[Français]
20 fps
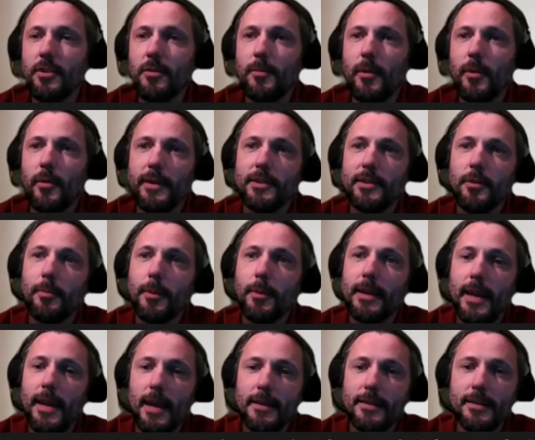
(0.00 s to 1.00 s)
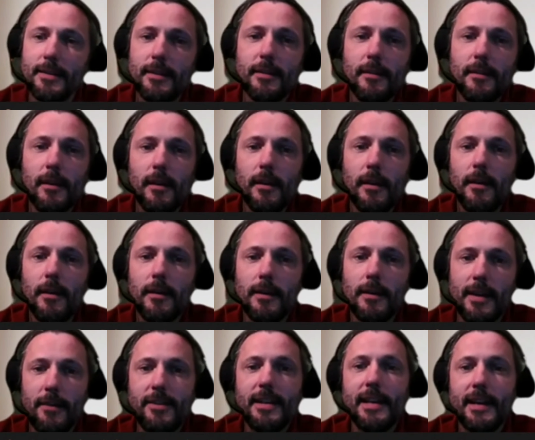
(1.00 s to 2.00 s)
d'isolement et de précarité,
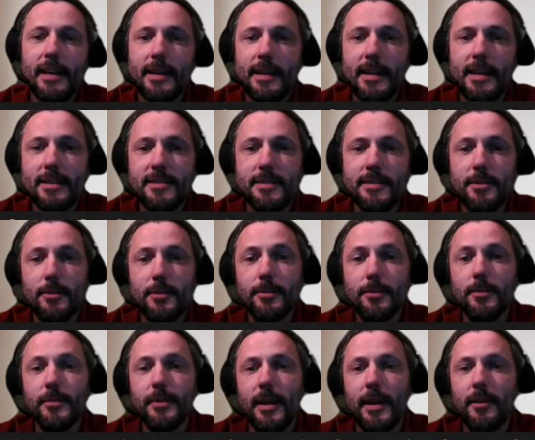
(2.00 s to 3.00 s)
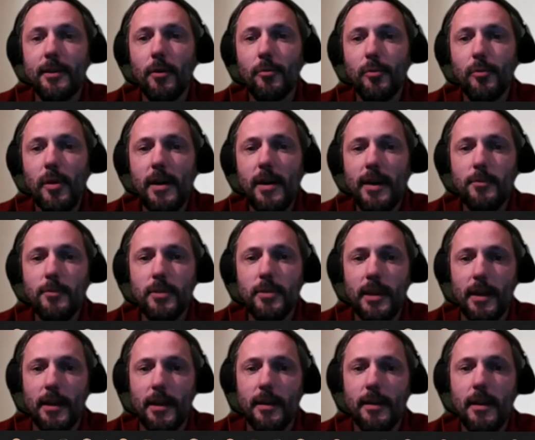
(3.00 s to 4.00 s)
et avec la création d'un emploi
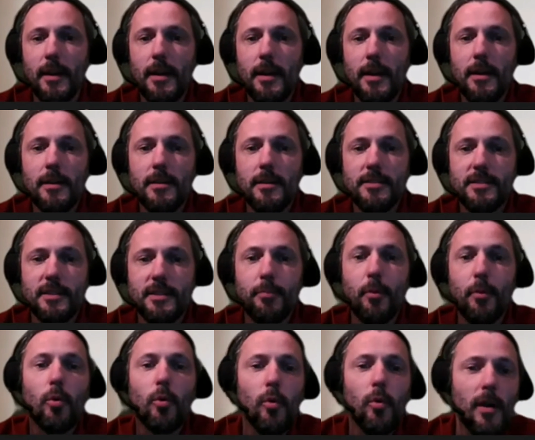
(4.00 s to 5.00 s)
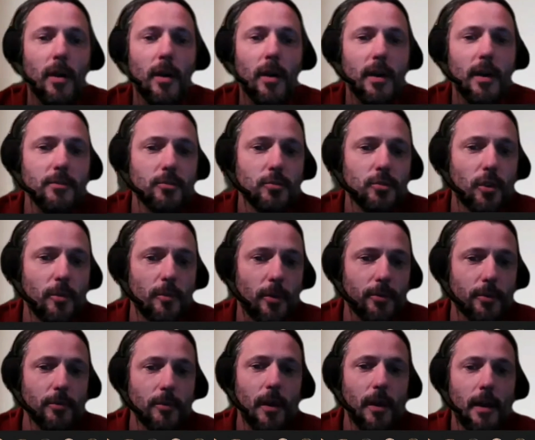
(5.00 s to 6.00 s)
rémunéré. C'est pourquoi nous
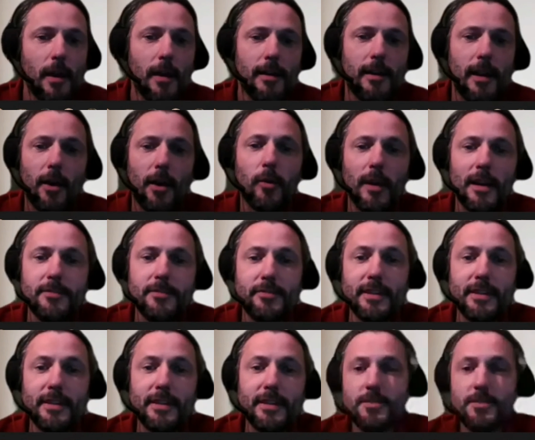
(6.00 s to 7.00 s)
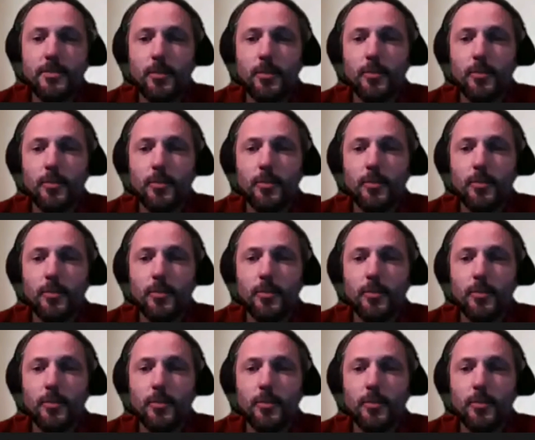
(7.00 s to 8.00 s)
demandons la requalification du
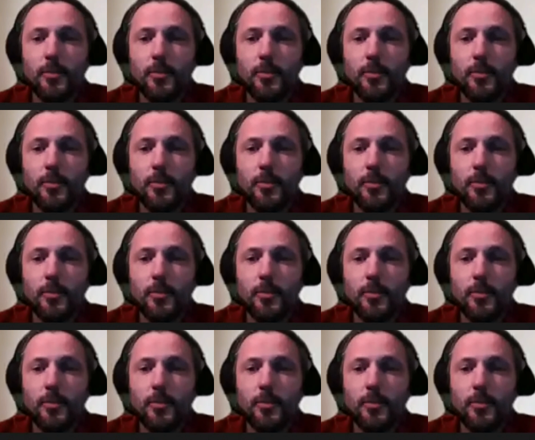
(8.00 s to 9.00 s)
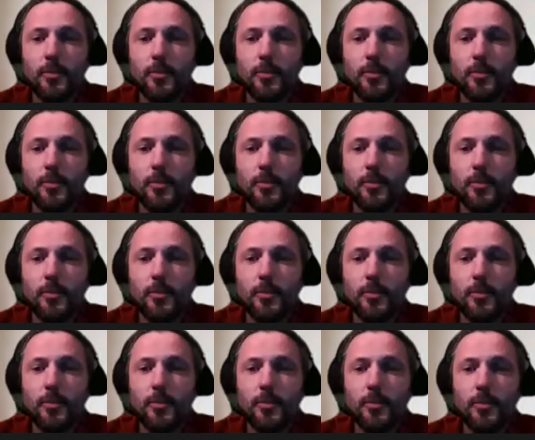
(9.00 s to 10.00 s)
poste de conducteur de la navette en emploi
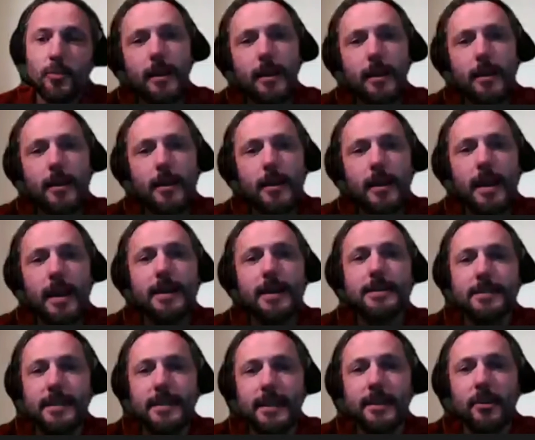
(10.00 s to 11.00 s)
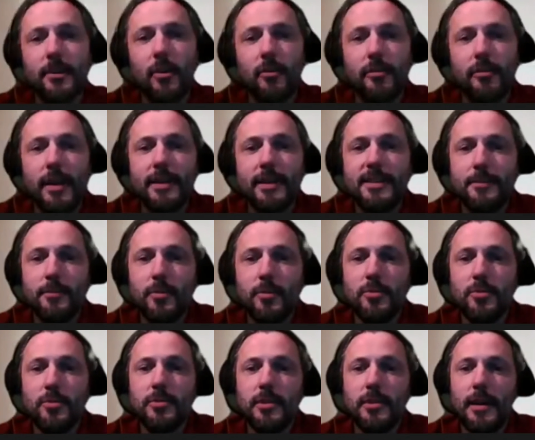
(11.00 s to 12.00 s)
salarié, l'accès au
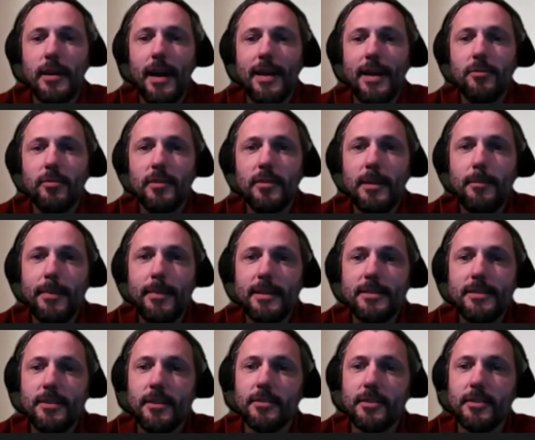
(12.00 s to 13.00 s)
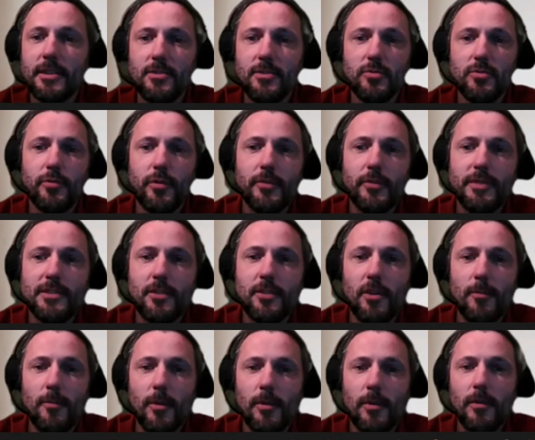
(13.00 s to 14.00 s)
vertibus à toutes les personnes qui souffrent
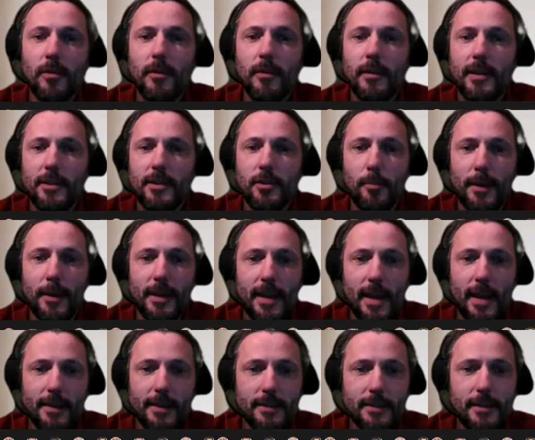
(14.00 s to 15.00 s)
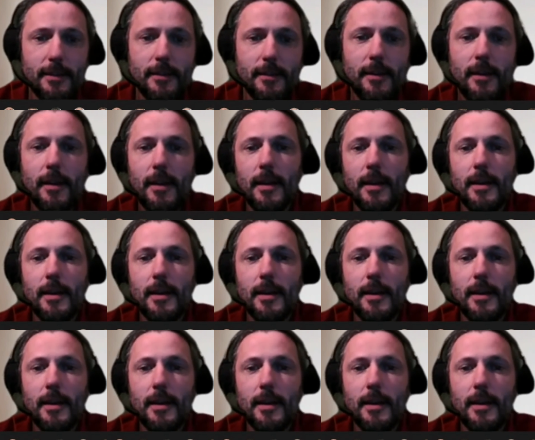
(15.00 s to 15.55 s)
d'isolement et de précarité,